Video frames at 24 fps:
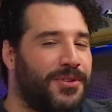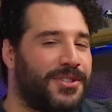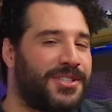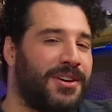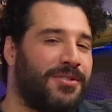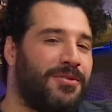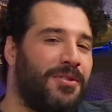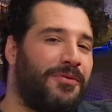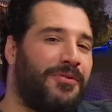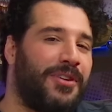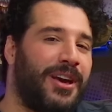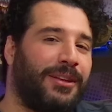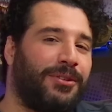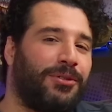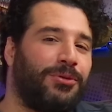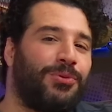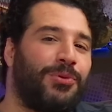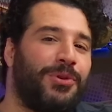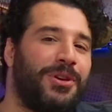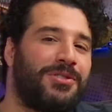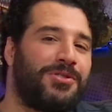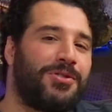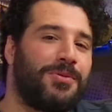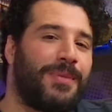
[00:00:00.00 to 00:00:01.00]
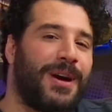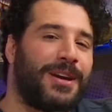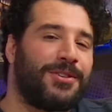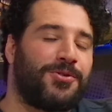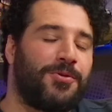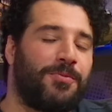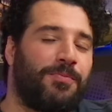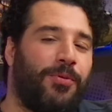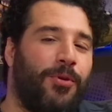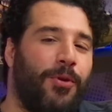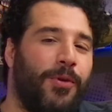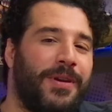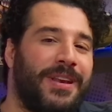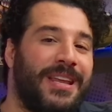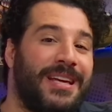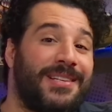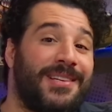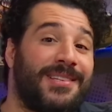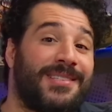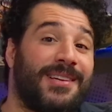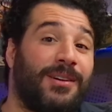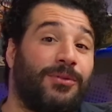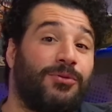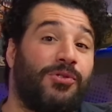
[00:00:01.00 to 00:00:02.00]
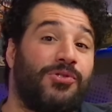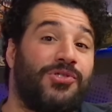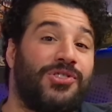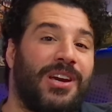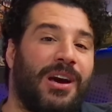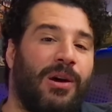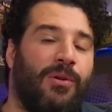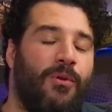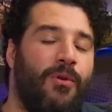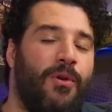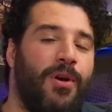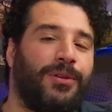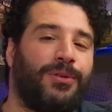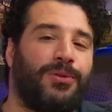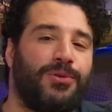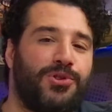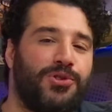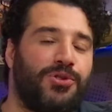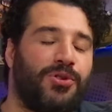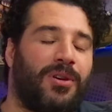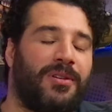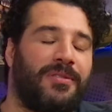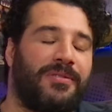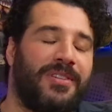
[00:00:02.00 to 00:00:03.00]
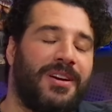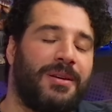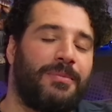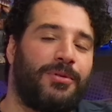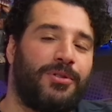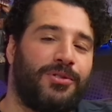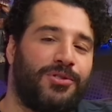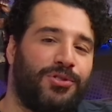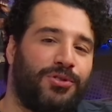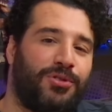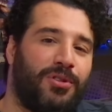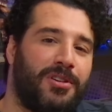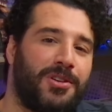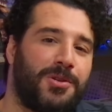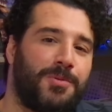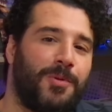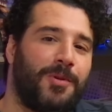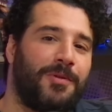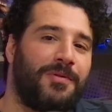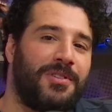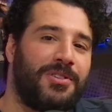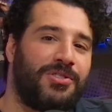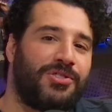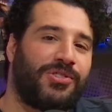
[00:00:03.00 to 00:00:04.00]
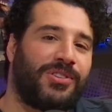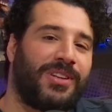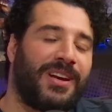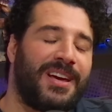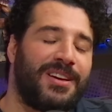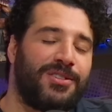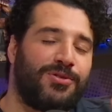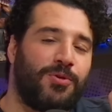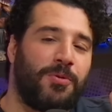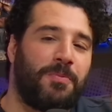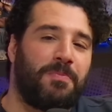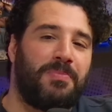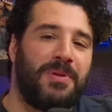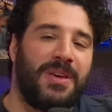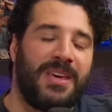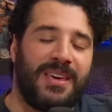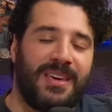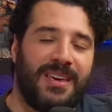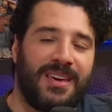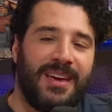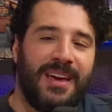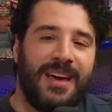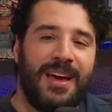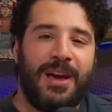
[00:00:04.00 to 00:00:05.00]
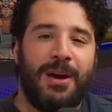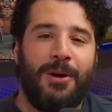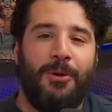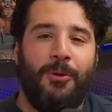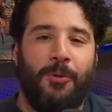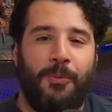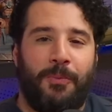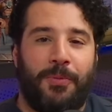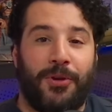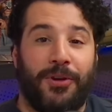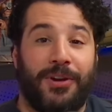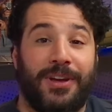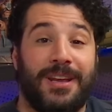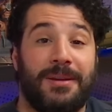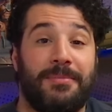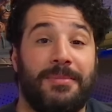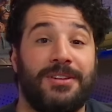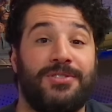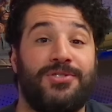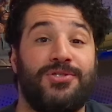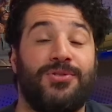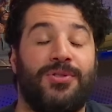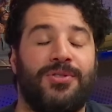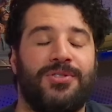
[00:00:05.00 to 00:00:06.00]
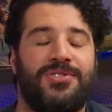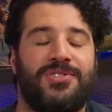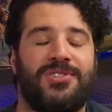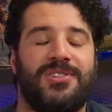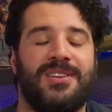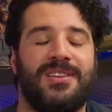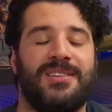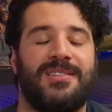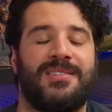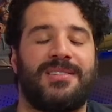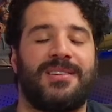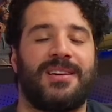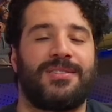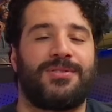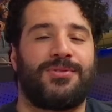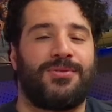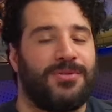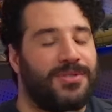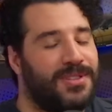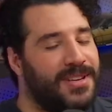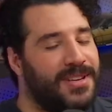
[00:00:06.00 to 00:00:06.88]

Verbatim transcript: você confere tudo isso e mais um pouco na edição do dia 8 de novembro de 2023 do Ping, o programa programa de notícias do